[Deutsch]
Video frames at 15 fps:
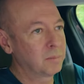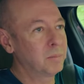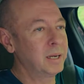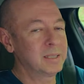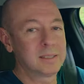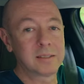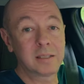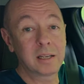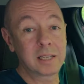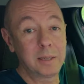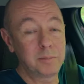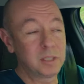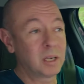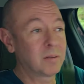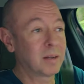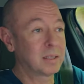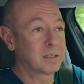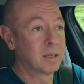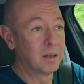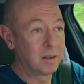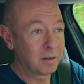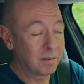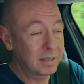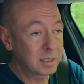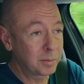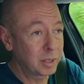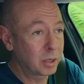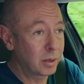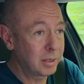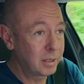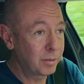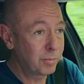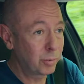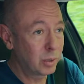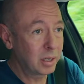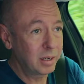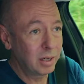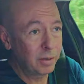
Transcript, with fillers: meistens ergibt sich was. Was habe ich heute vor?